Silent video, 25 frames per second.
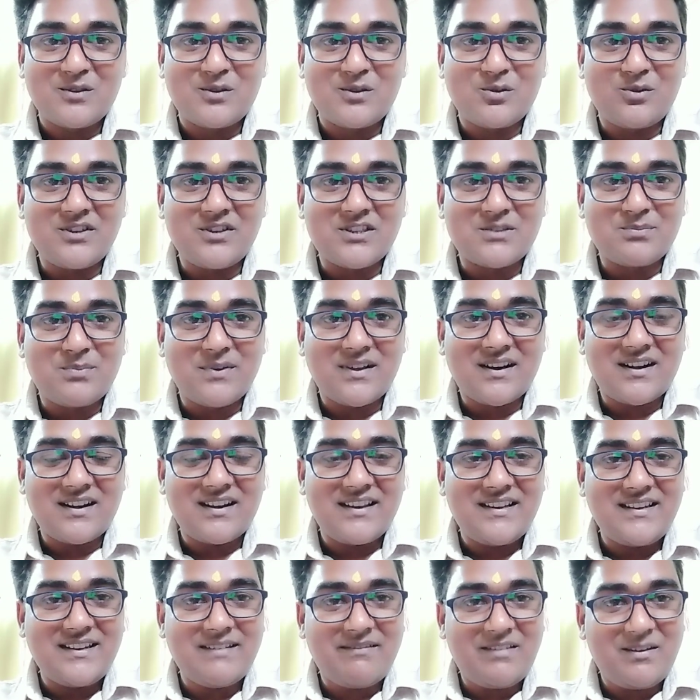तो इस पर
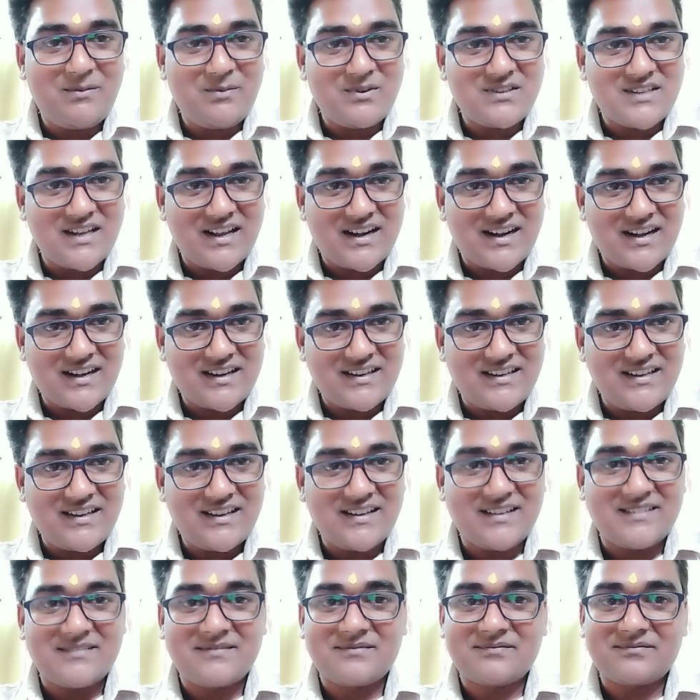यह भी विचार
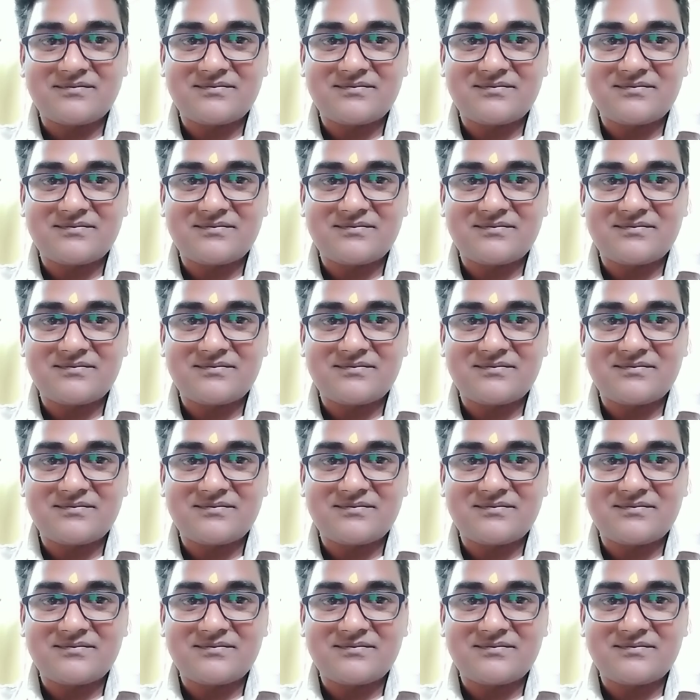रखिए